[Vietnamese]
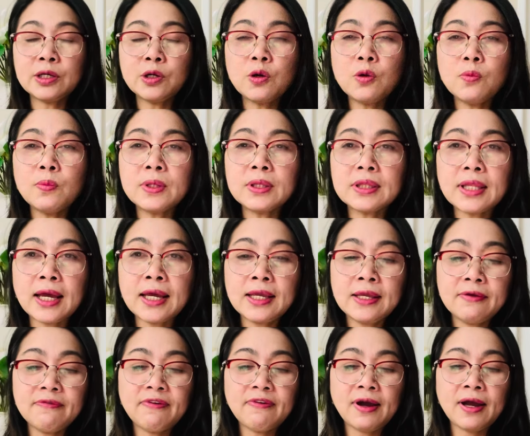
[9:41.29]
khu Bình
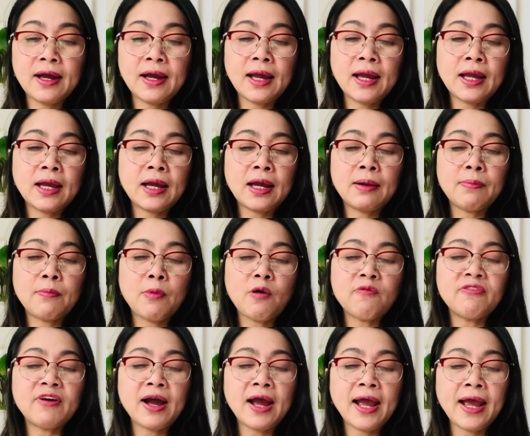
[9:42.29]
Tây và Hà
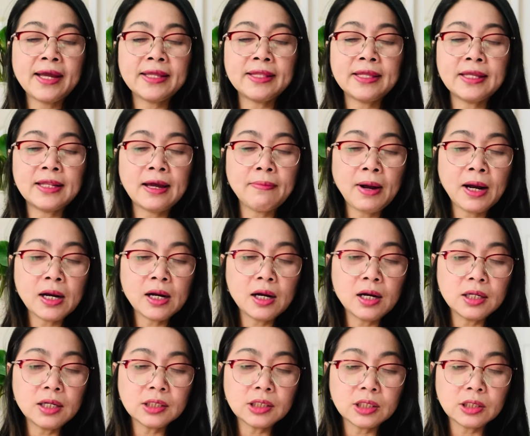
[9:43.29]
1 và 2 thì đã bán
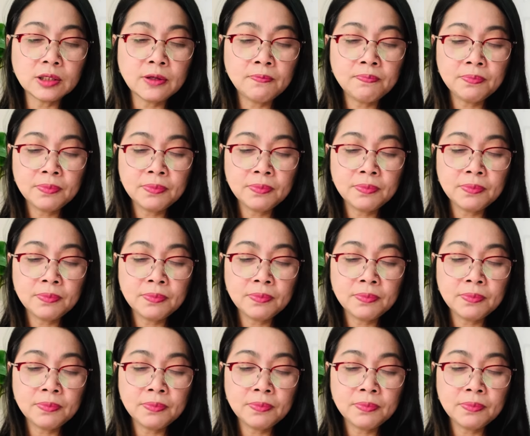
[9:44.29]
hết rồi